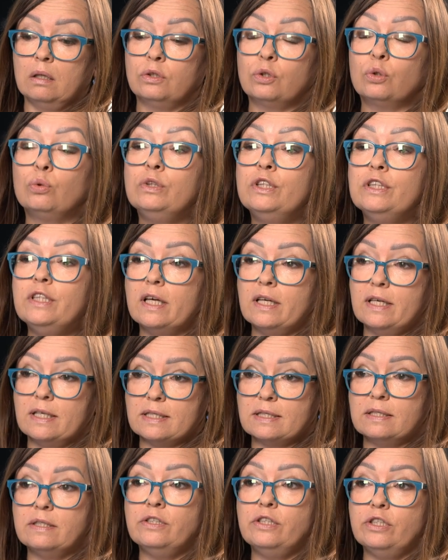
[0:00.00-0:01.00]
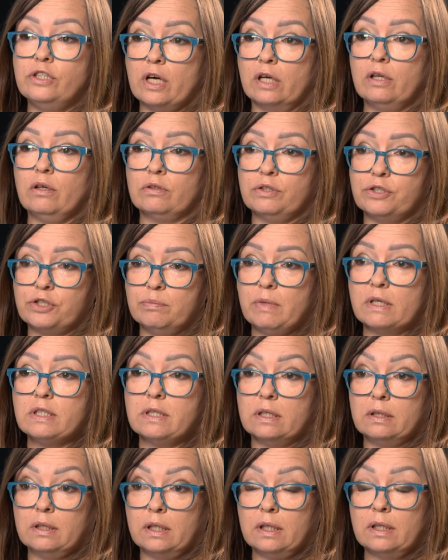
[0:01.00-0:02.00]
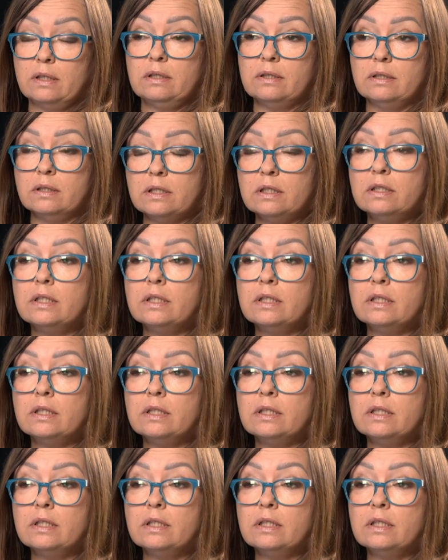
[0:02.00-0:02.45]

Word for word: trudniej jest dzisiaj otrzymać ten kredyt